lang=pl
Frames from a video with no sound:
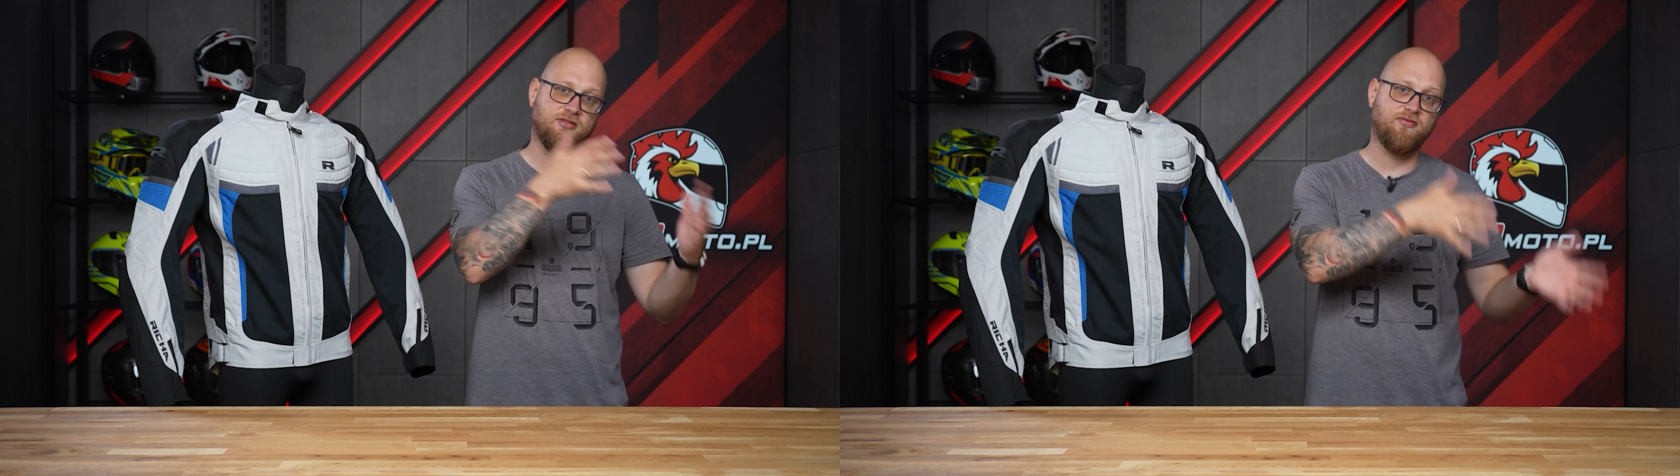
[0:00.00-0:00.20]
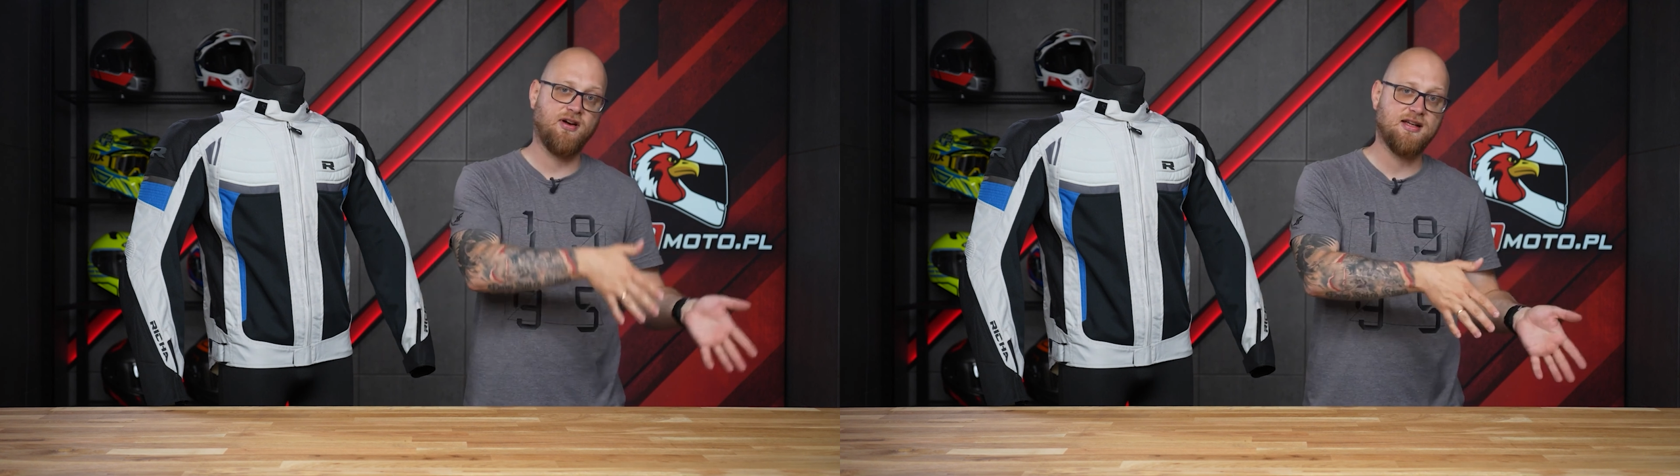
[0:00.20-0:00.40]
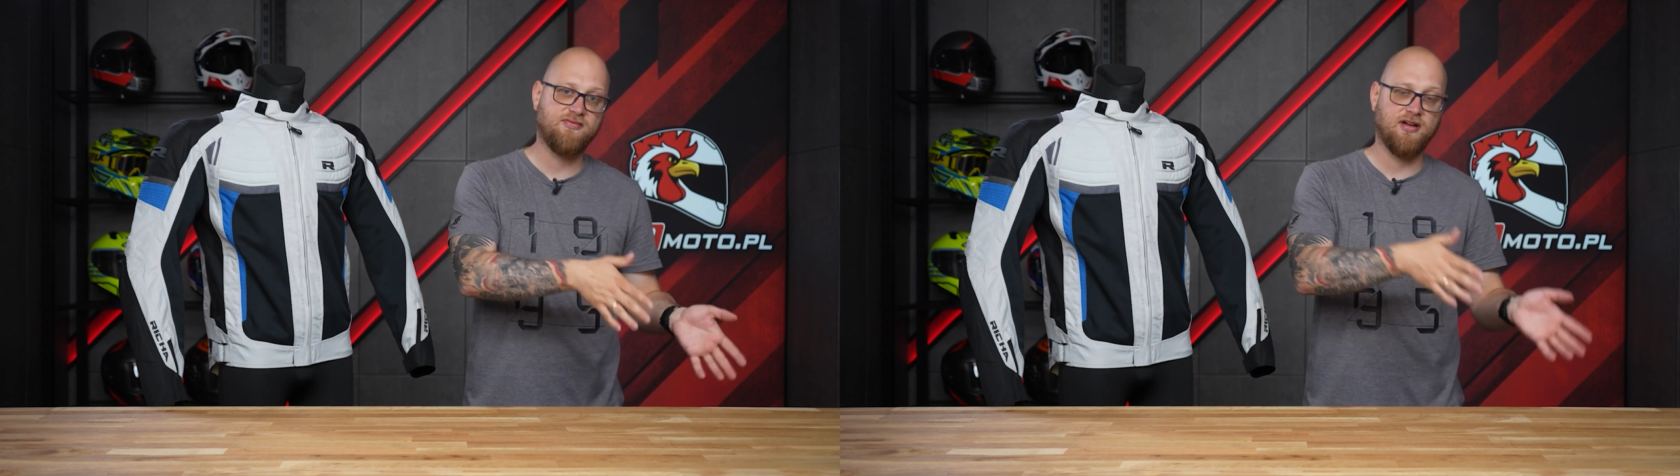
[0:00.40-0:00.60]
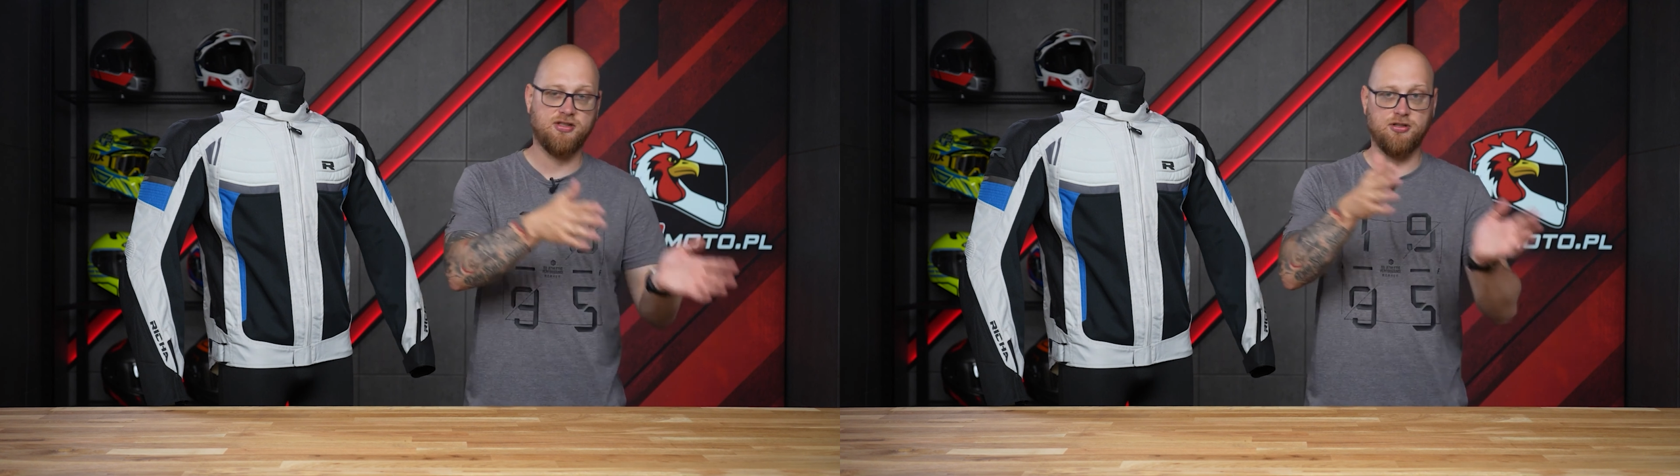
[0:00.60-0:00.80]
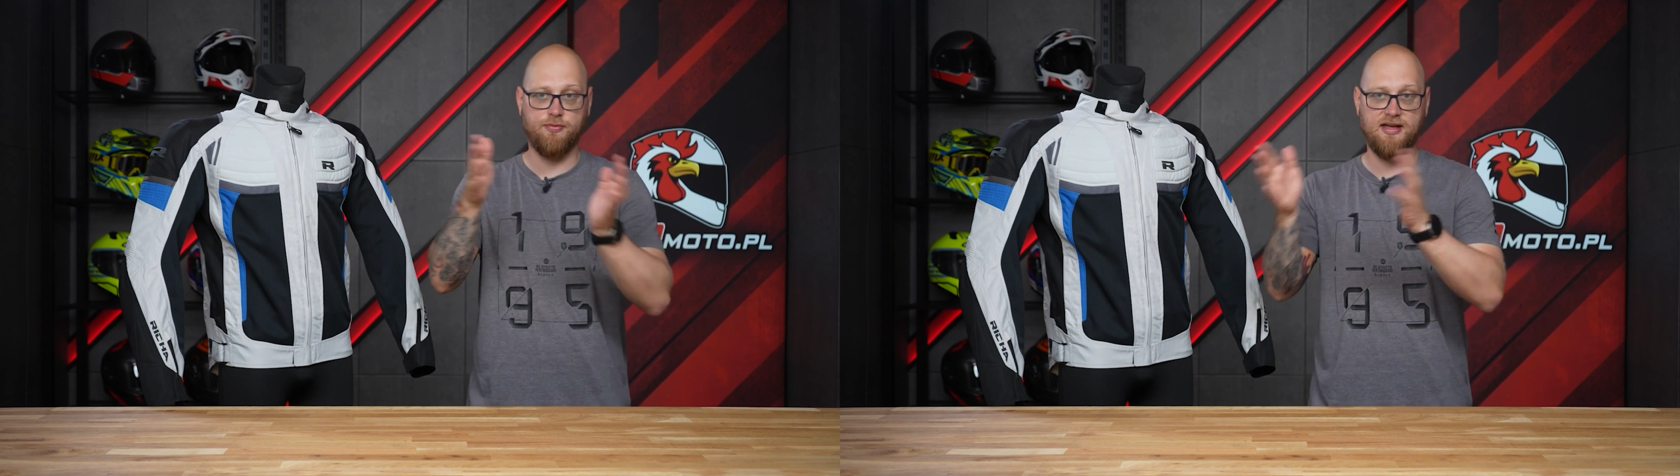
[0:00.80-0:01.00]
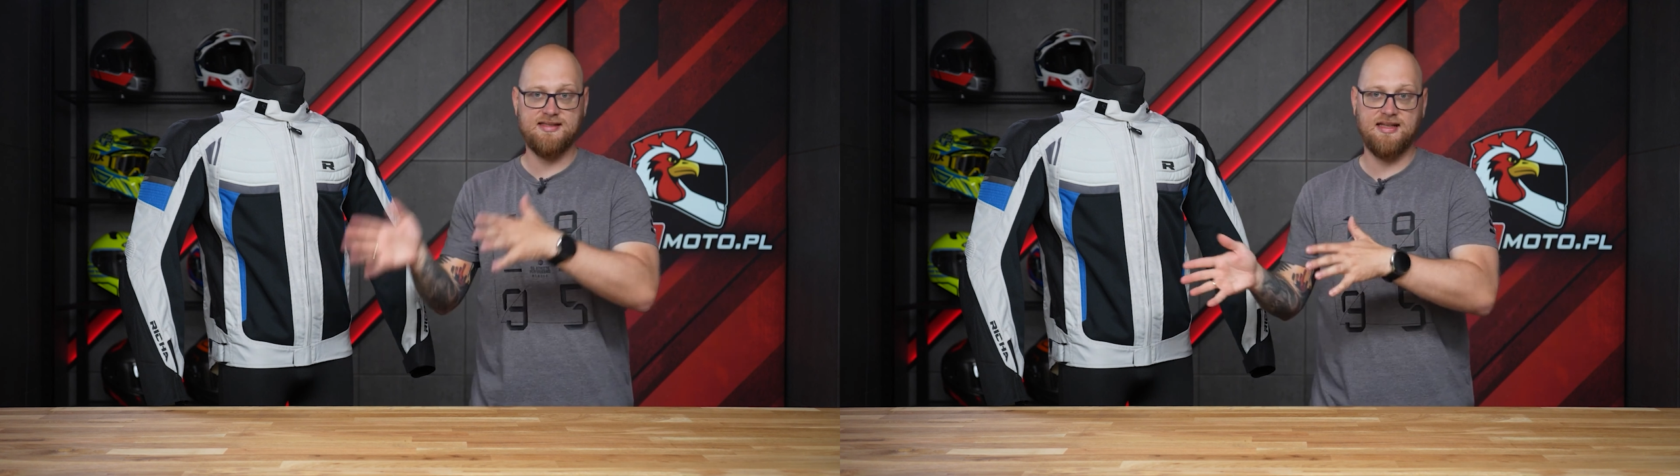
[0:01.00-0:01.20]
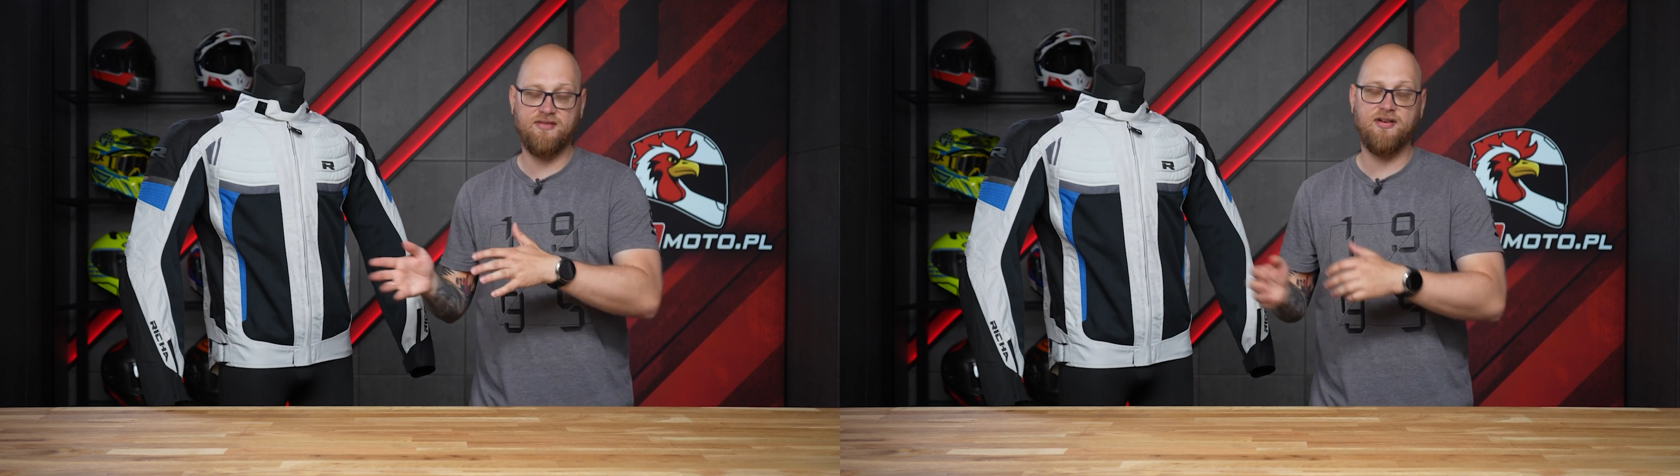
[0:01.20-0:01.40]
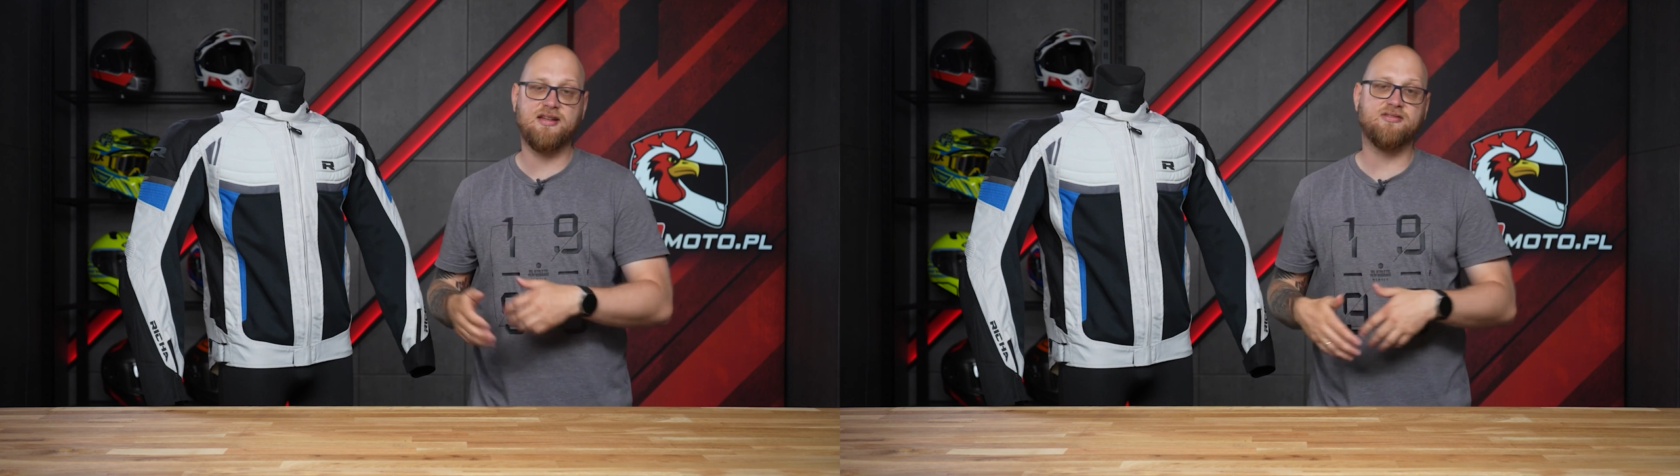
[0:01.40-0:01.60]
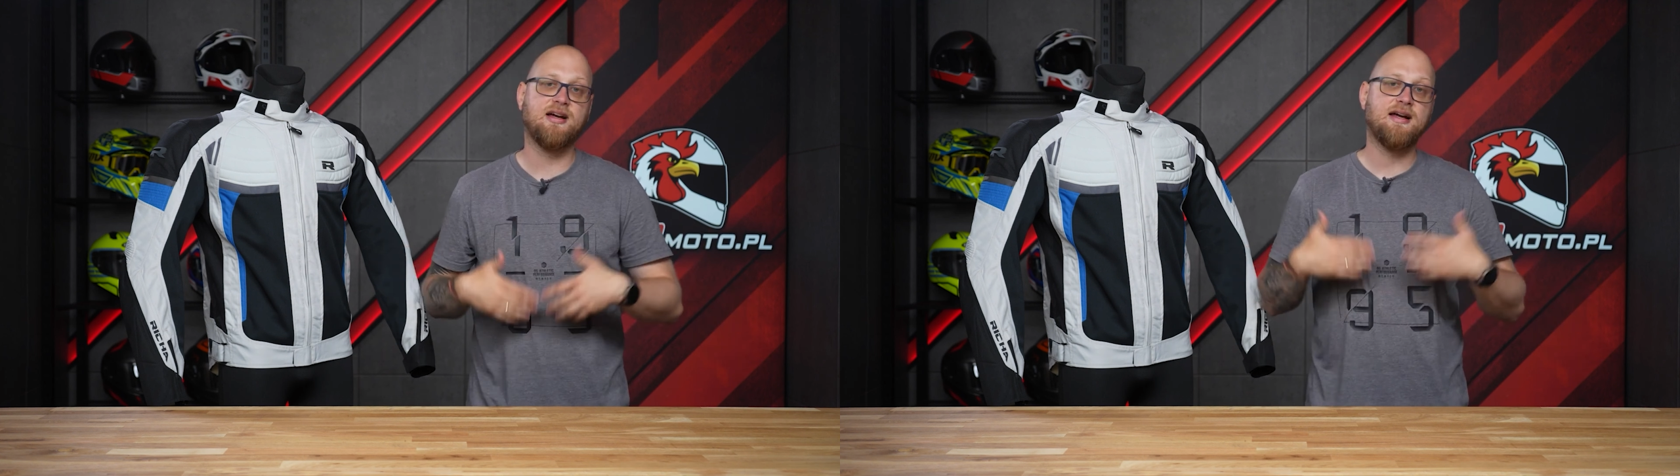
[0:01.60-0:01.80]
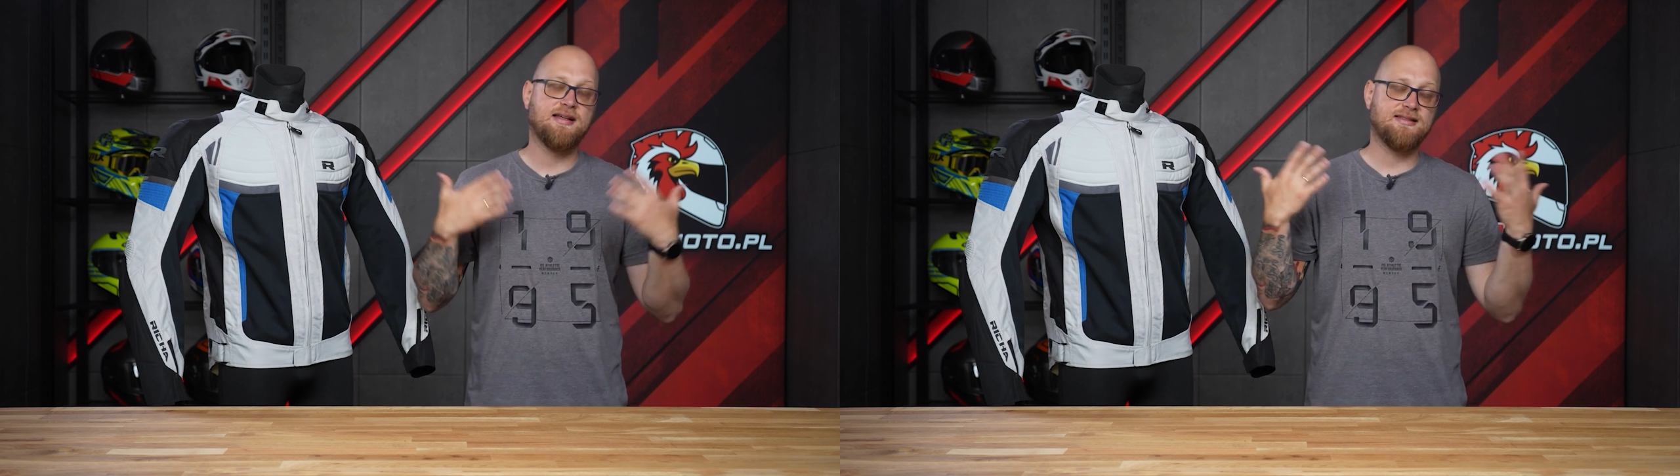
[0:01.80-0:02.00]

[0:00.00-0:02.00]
czy w warstwach, czy bez tych warstw,